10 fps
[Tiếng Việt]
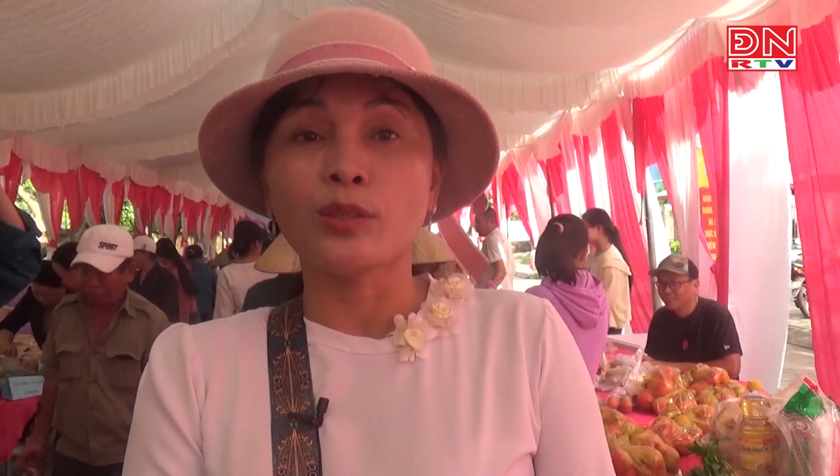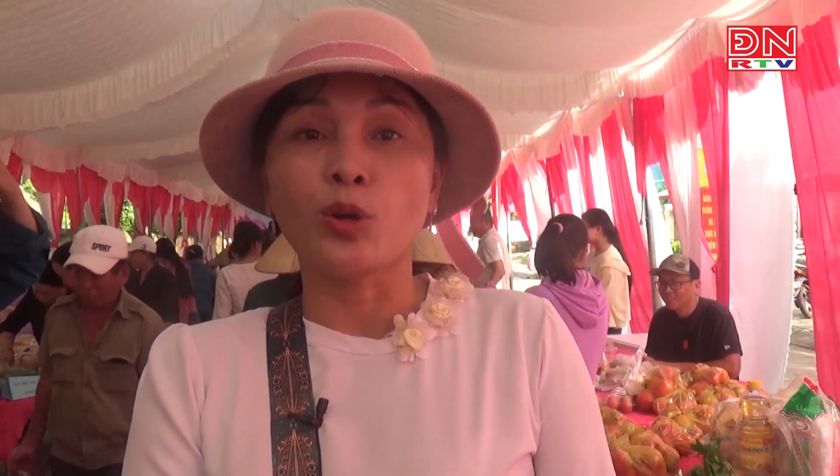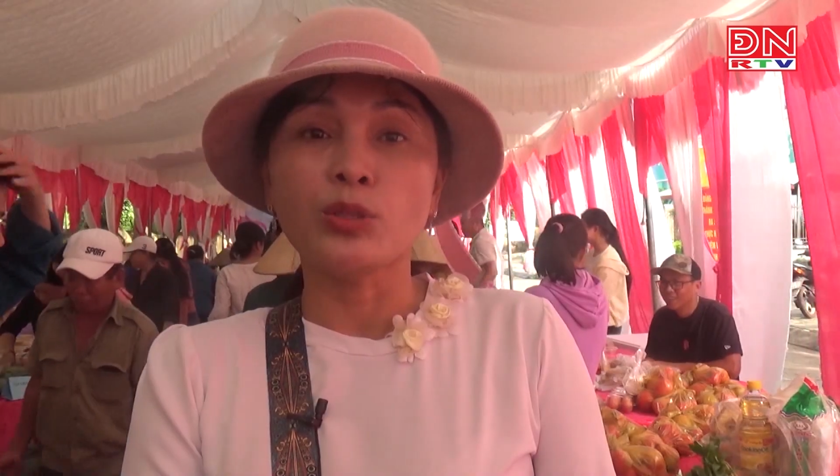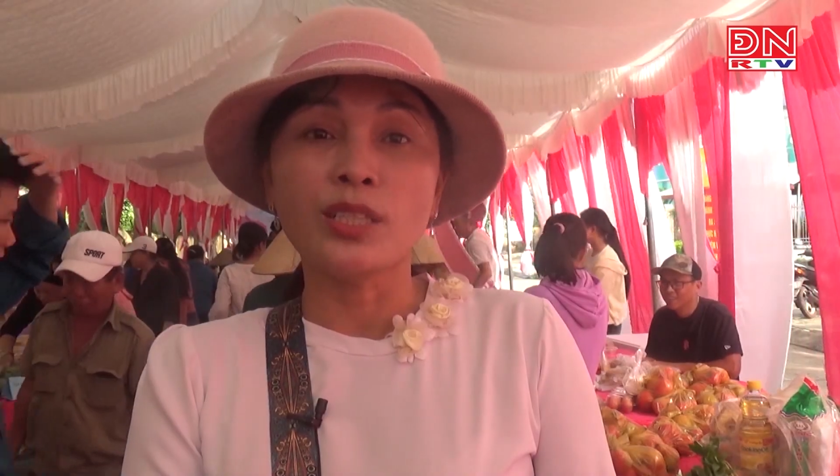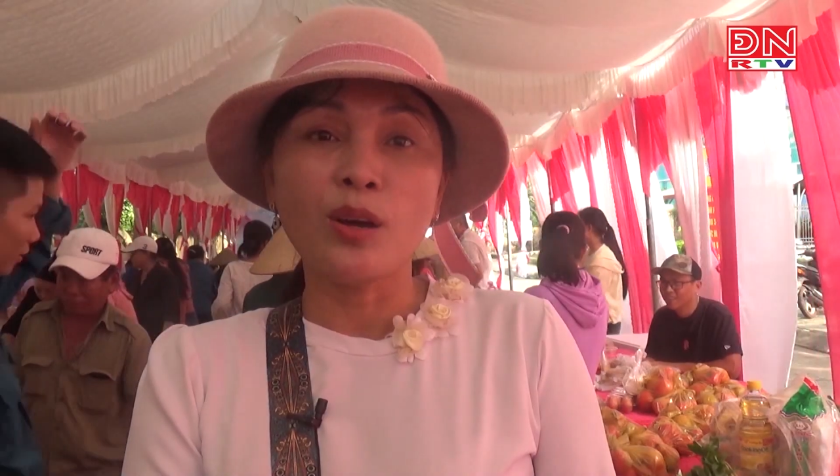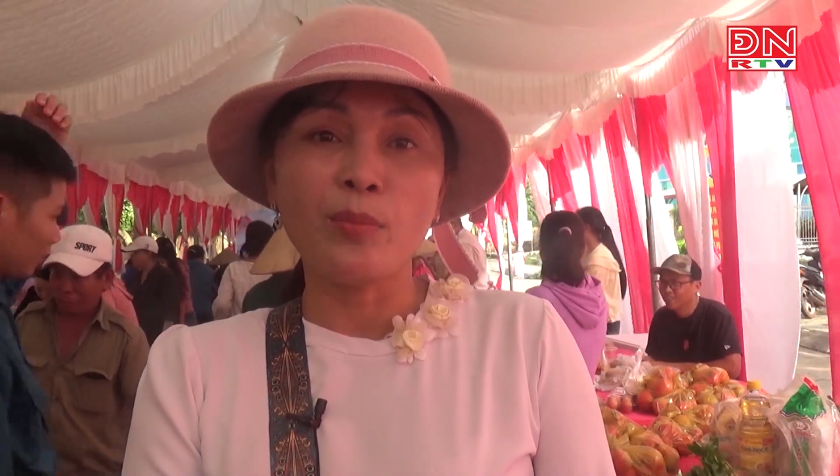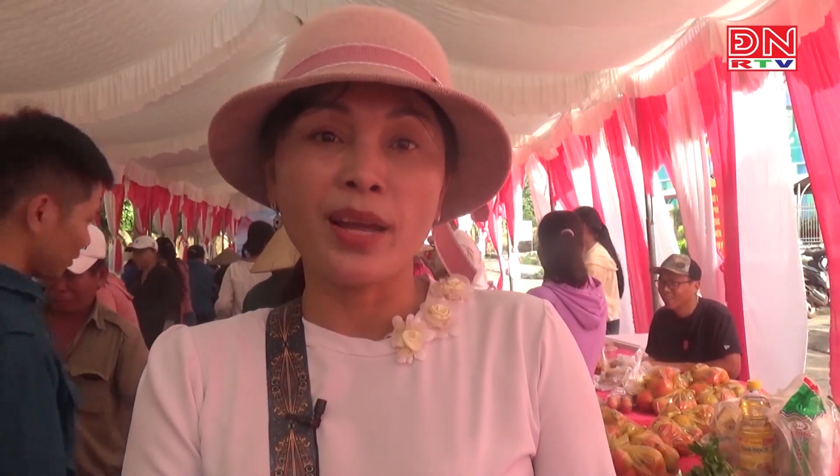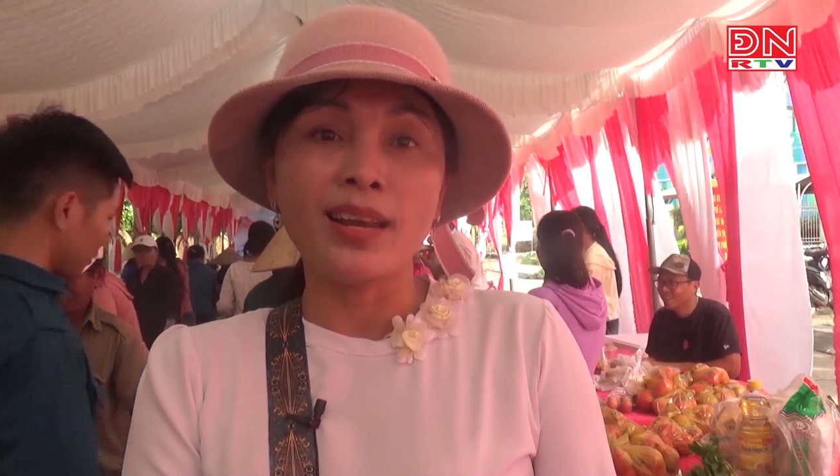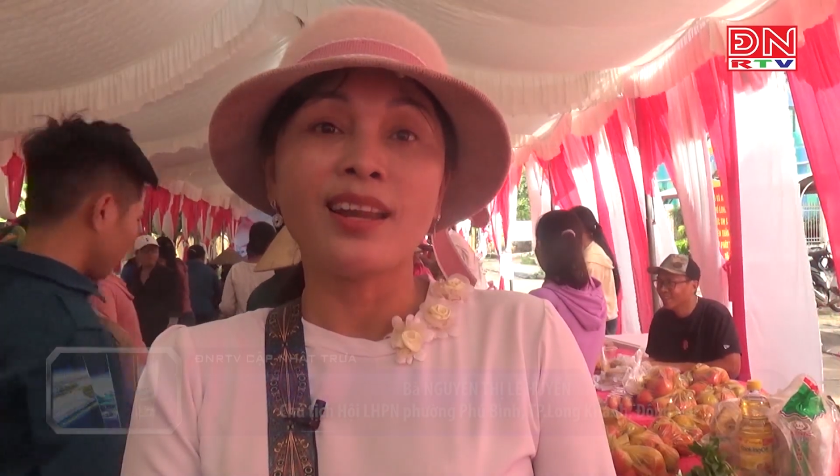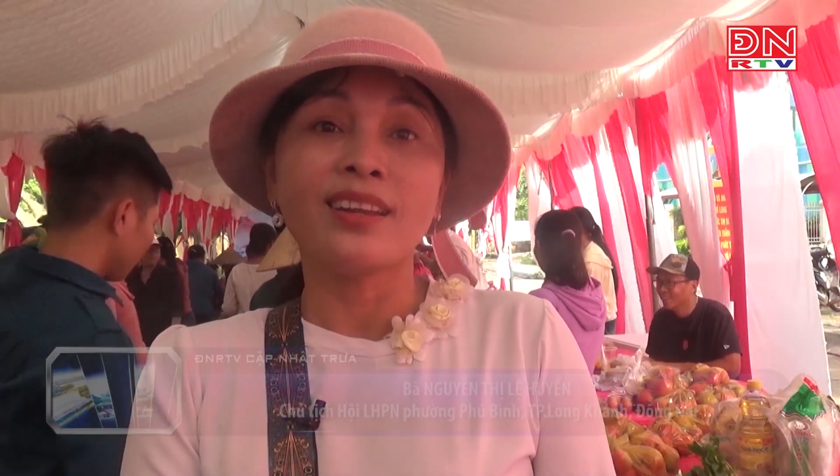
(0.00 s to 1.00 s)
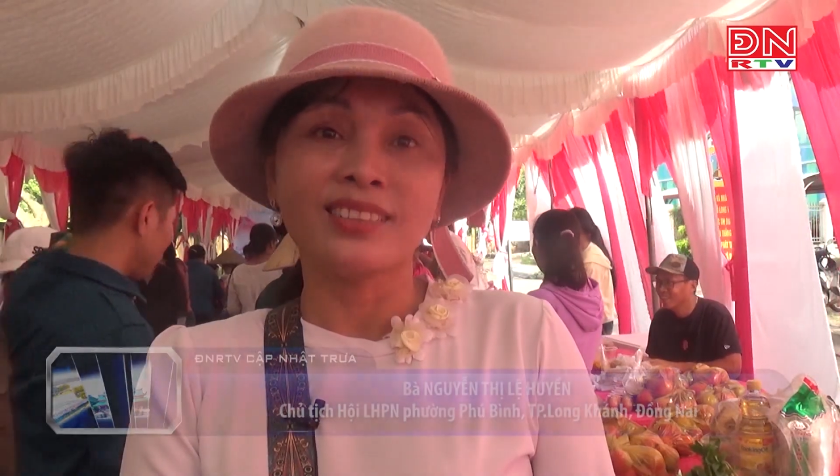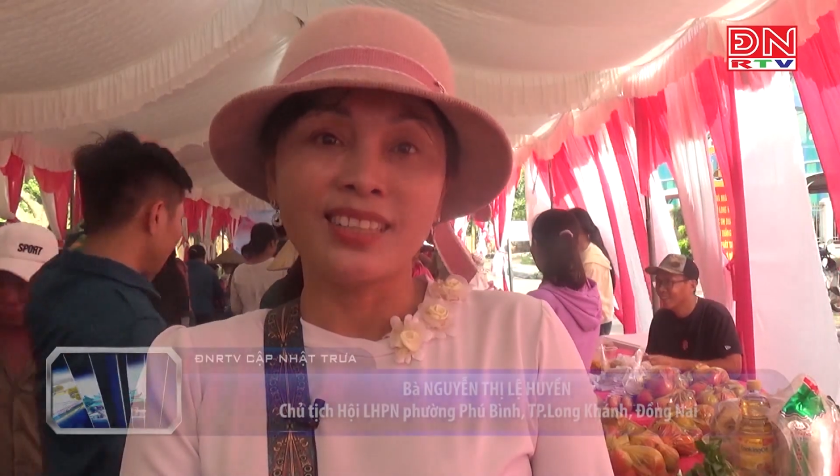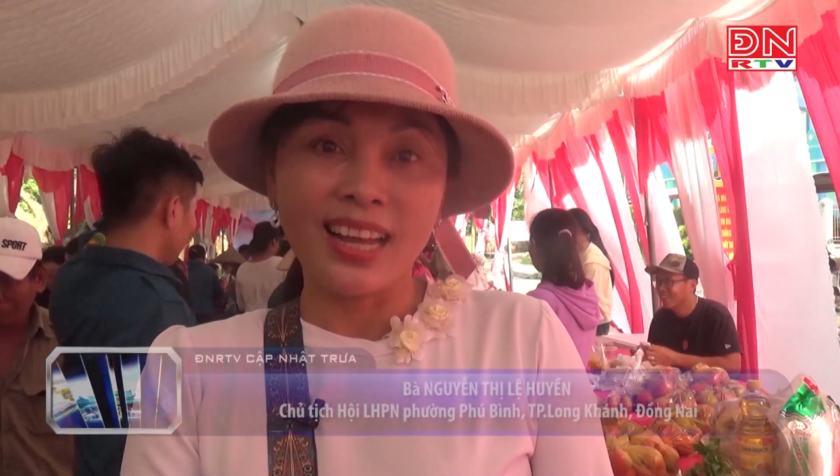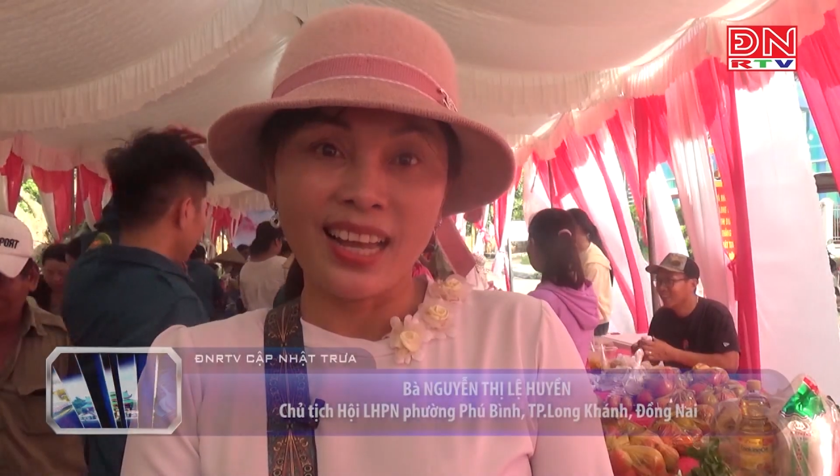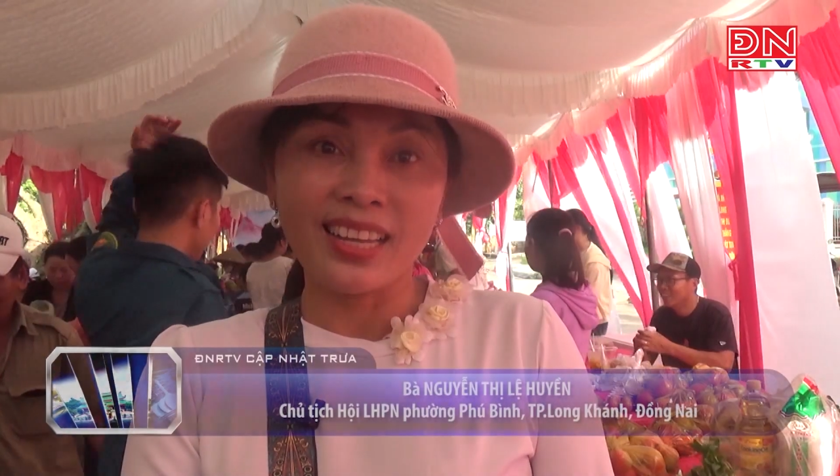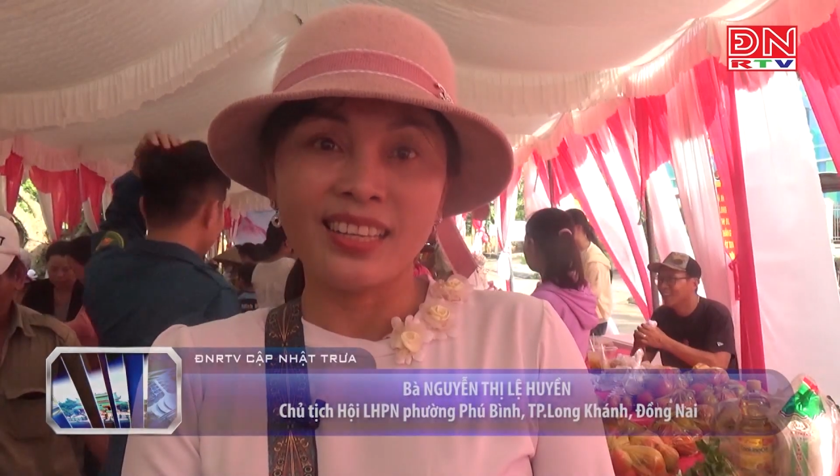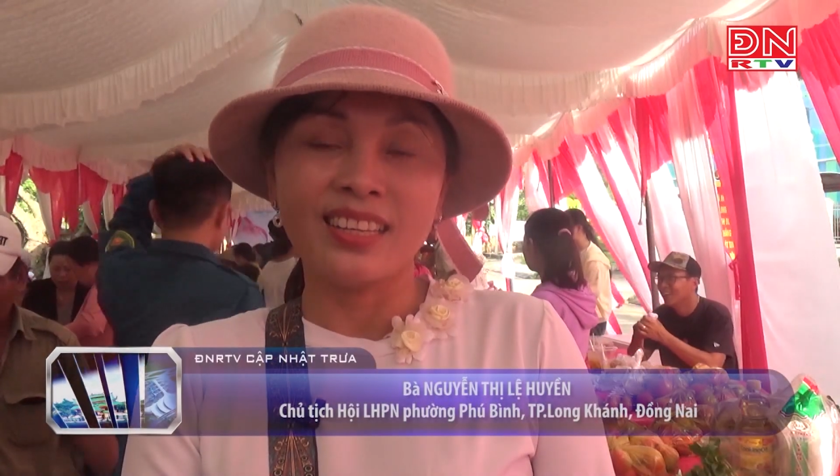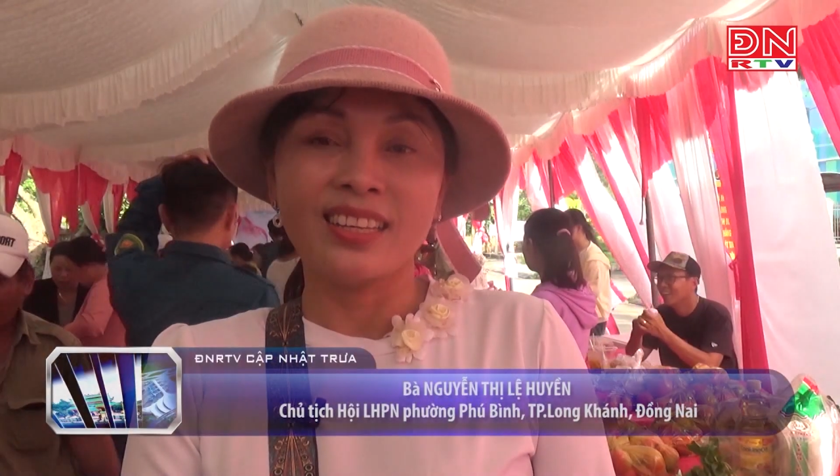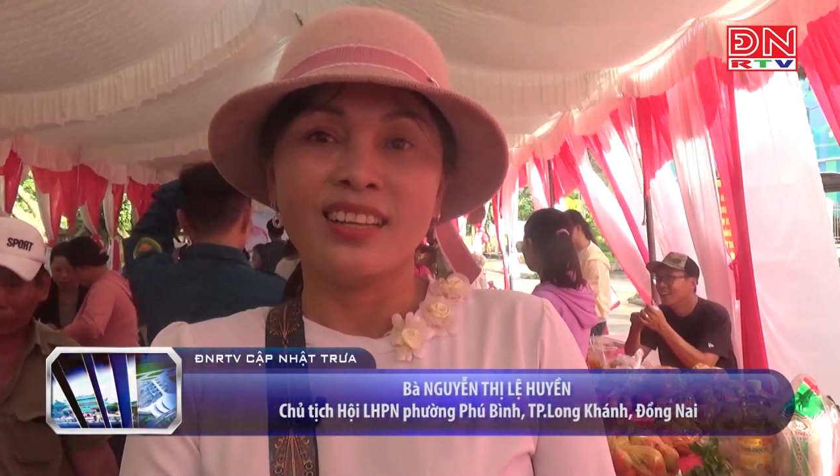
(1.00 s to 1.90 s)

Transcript: tổ chức hôm nay là lần thứ hai.